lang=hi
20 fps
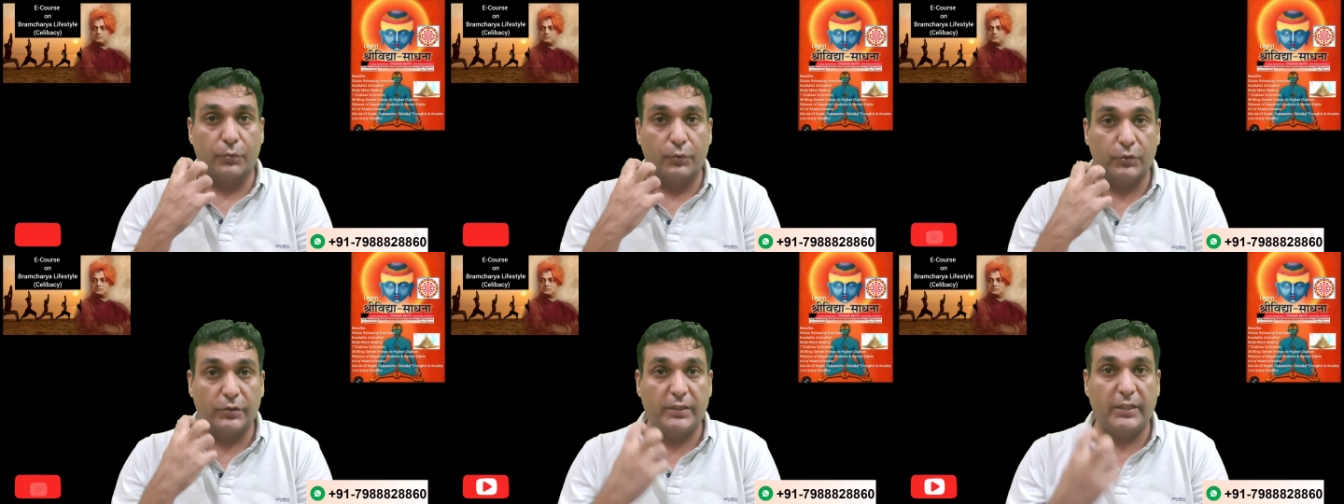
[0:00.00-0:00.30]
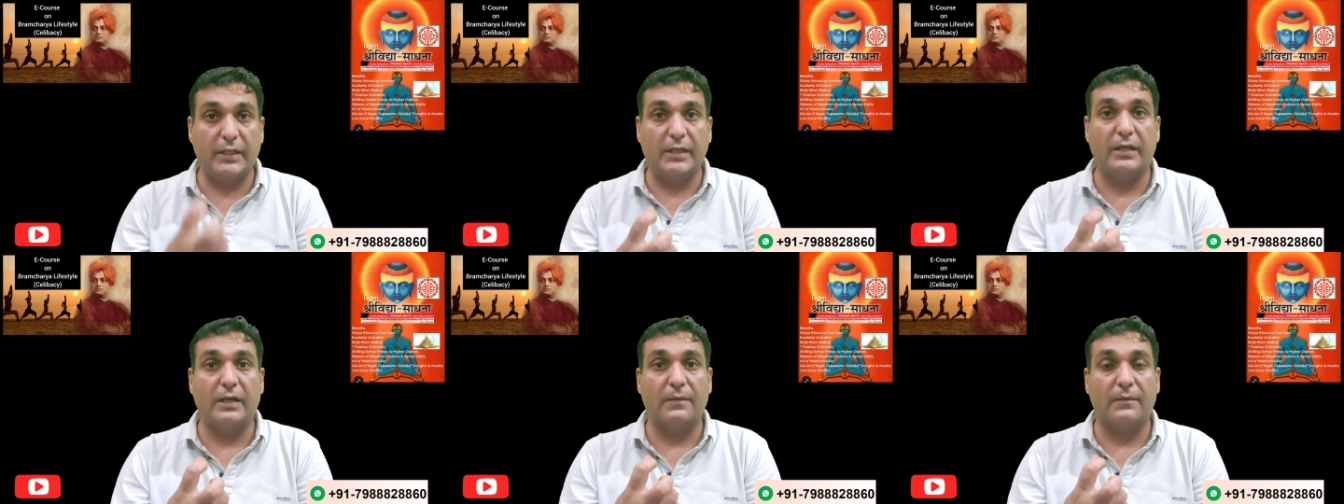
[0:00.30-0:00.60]

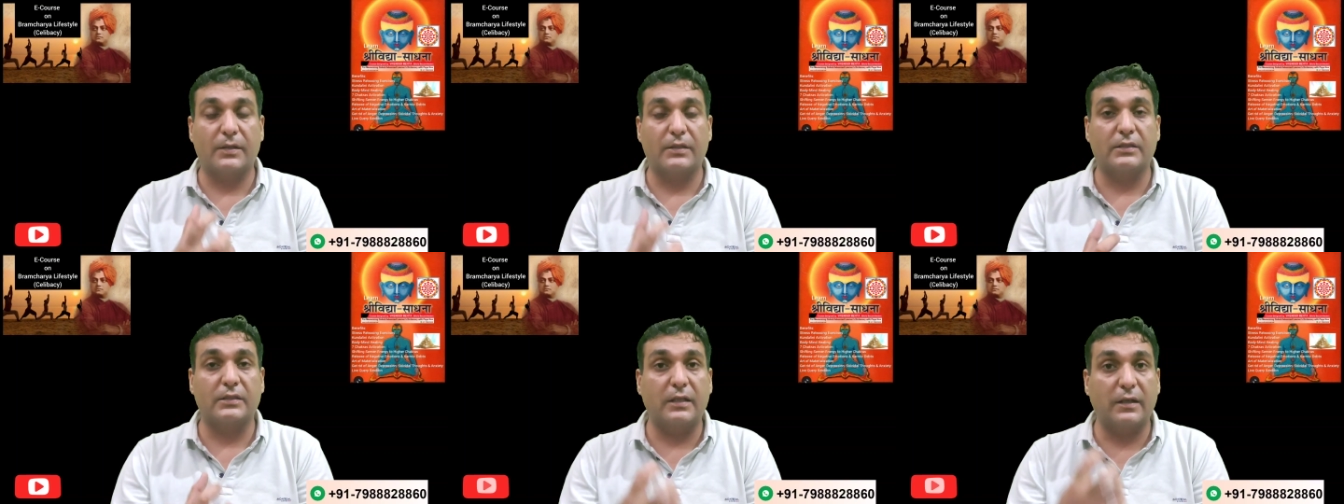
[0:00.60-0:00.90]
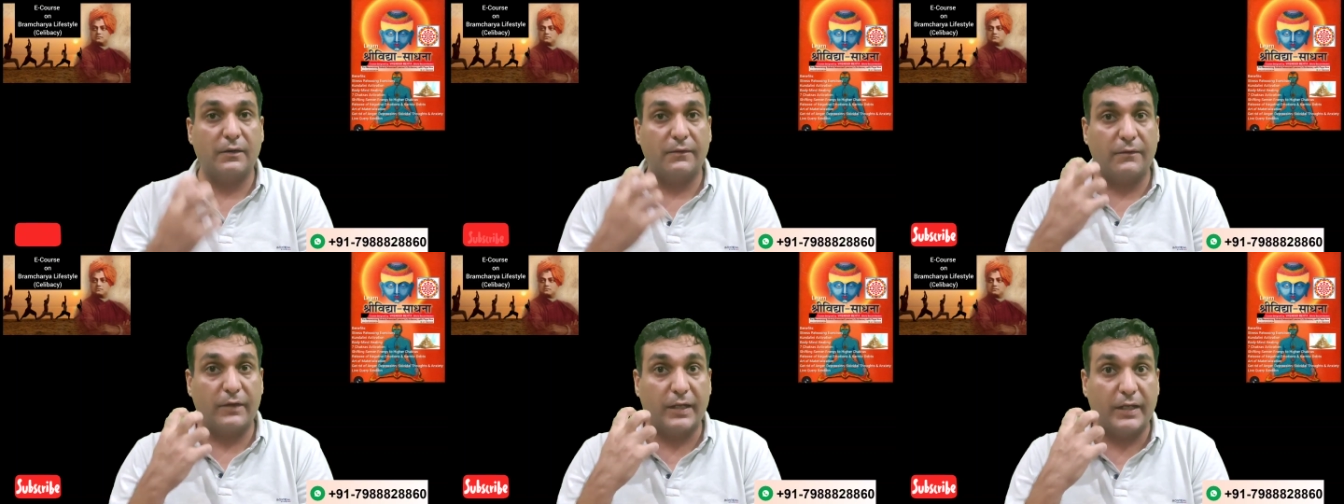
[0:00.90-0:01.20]
बुद्धि का
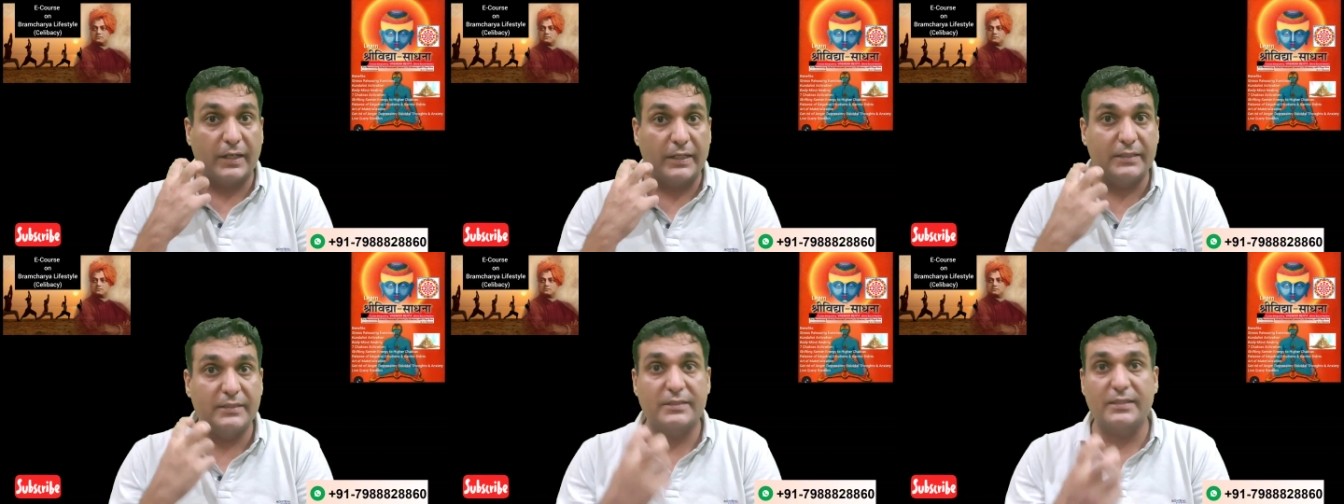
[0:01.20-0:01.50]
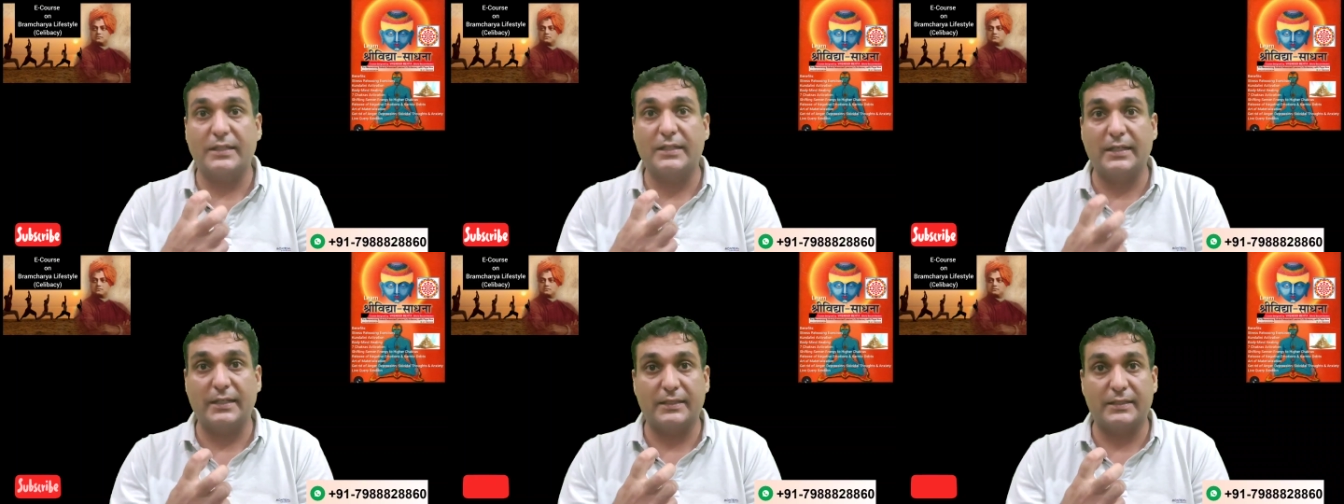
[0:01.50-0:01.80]
मतलब
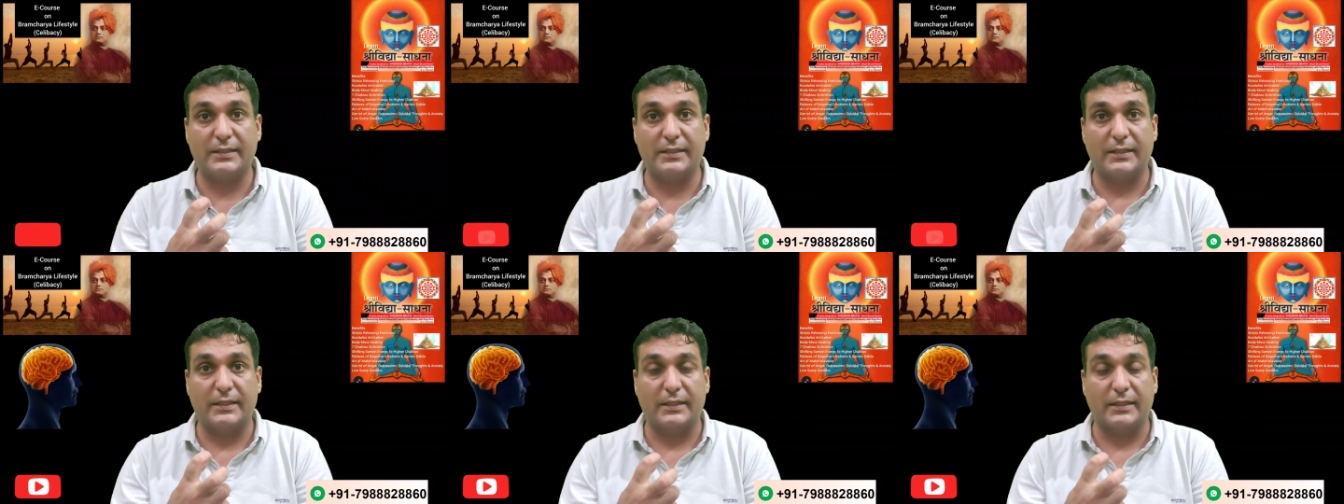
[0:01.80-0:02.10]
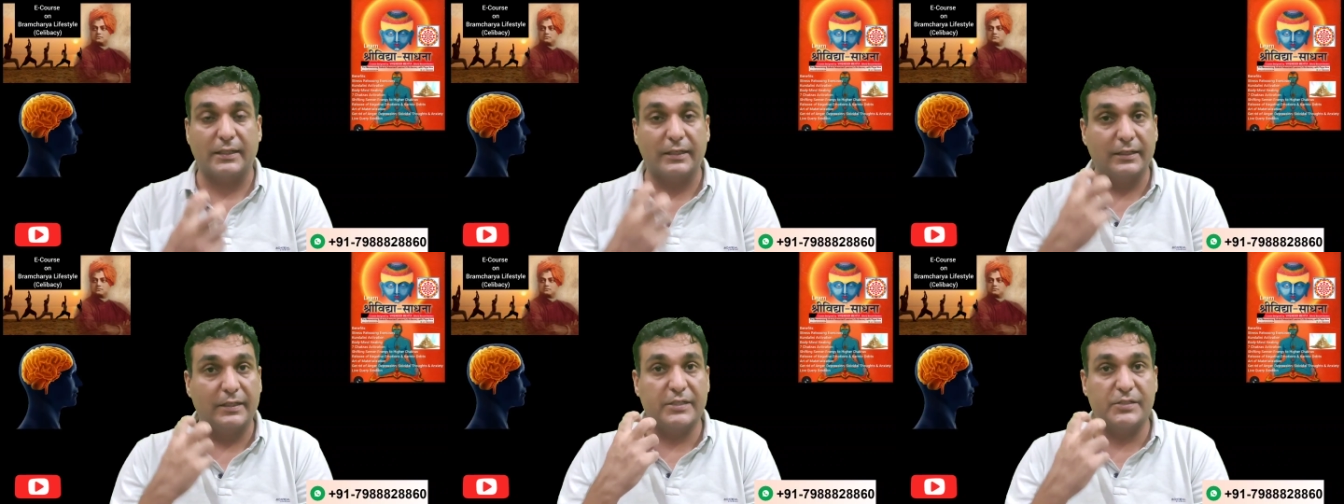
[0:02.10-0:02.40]
इंटेलेक्ट
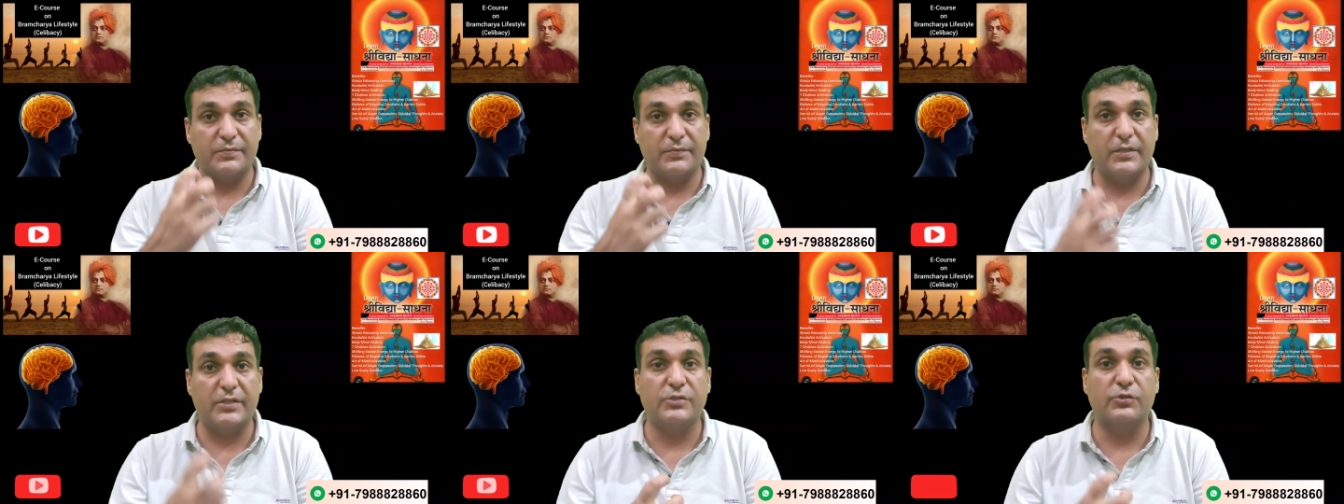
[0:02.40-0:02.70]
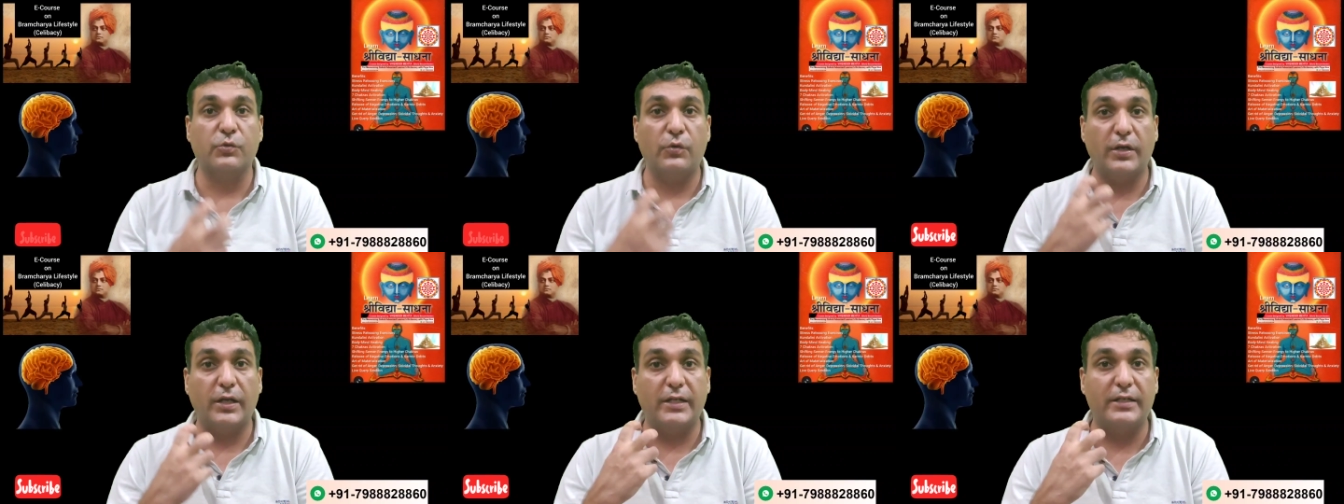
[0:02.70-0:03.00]
है इंग्लिश में
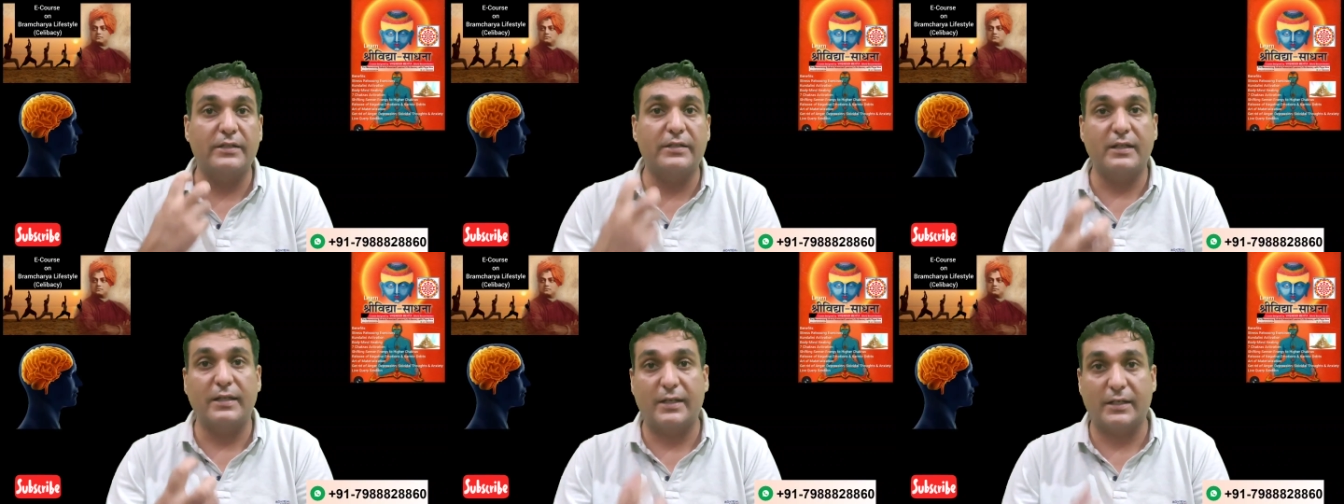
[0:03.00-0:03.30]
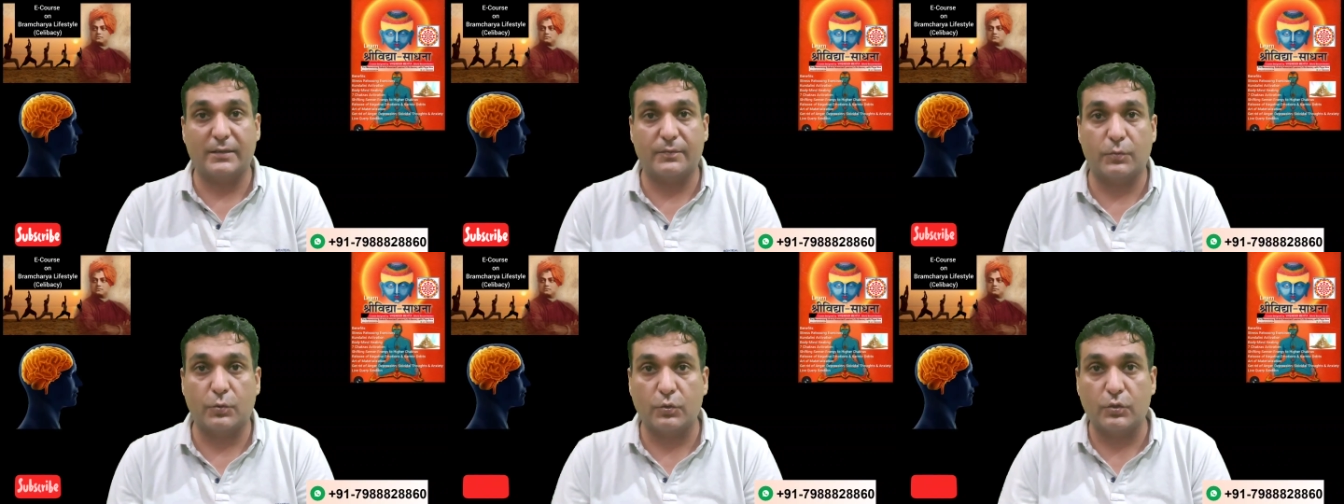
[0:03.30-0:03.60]
इसको
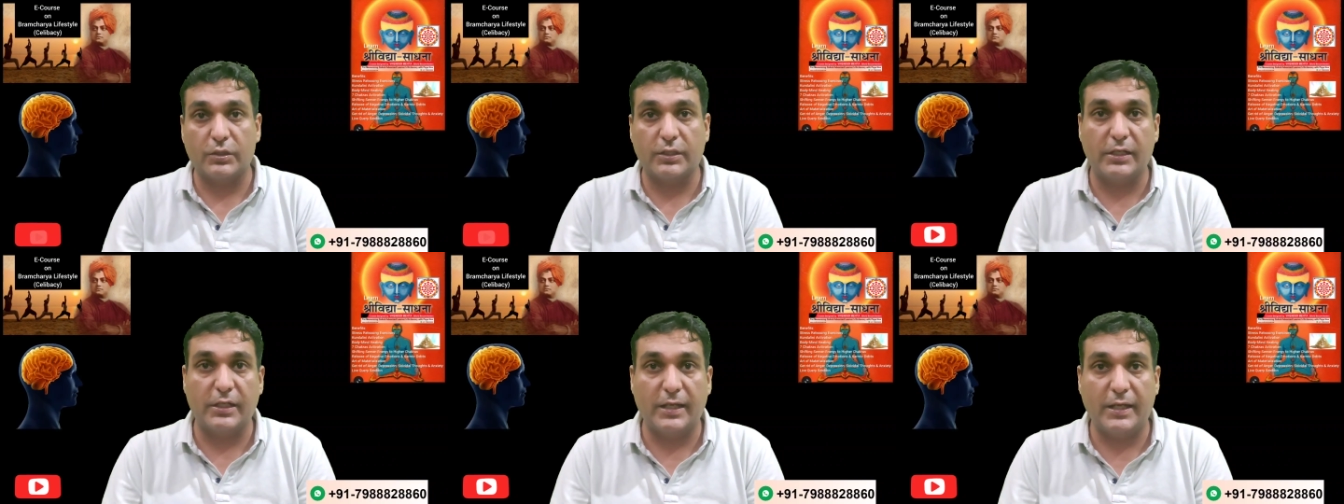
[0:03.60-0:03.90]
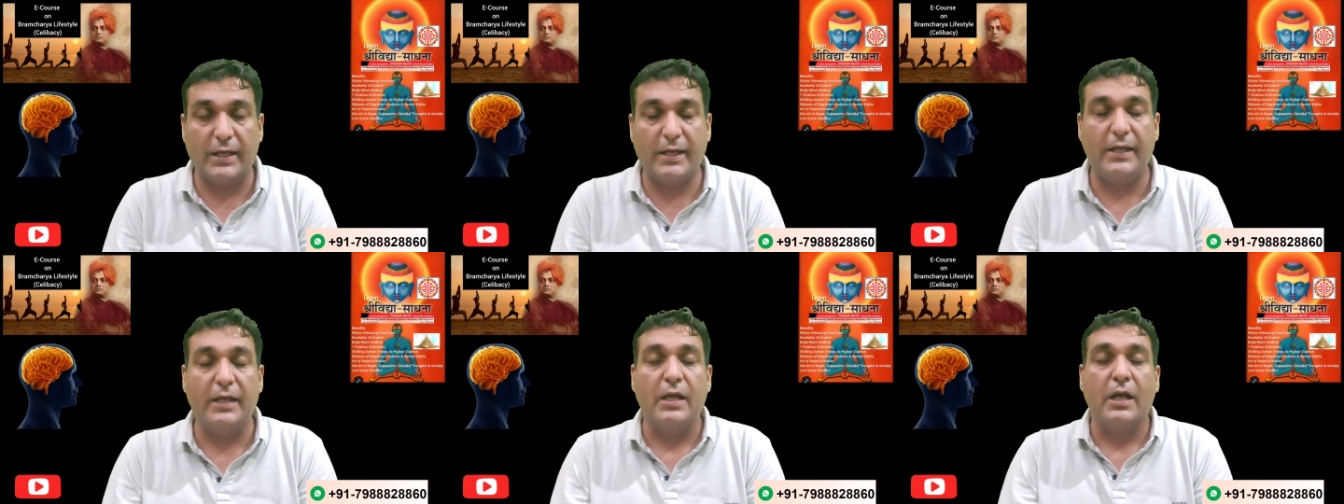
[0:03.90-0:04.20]
इंटेलेक्ट बोलते
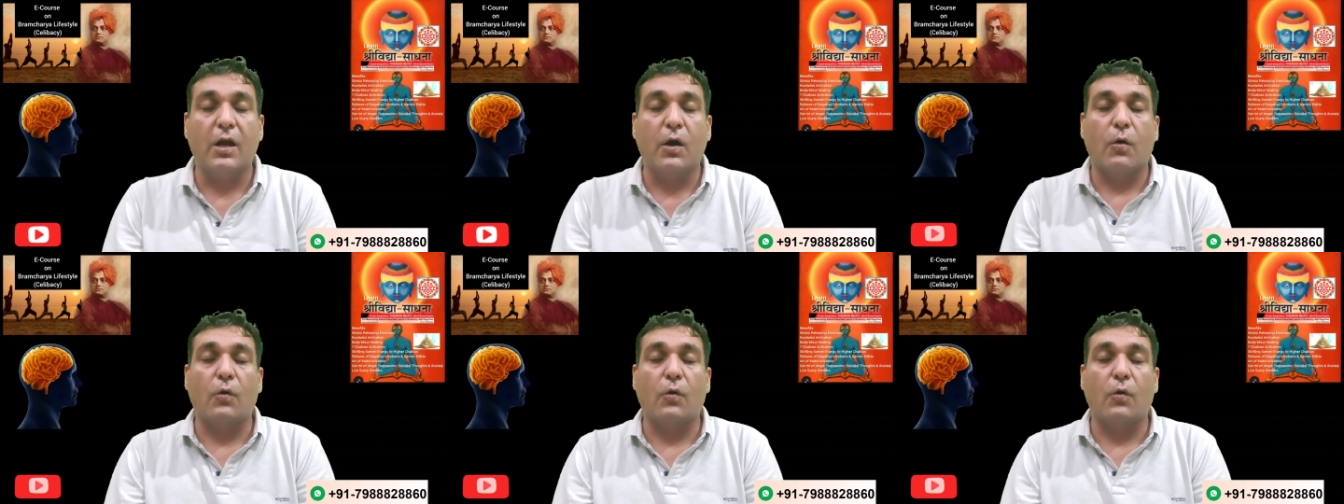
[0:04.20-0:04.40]
हैं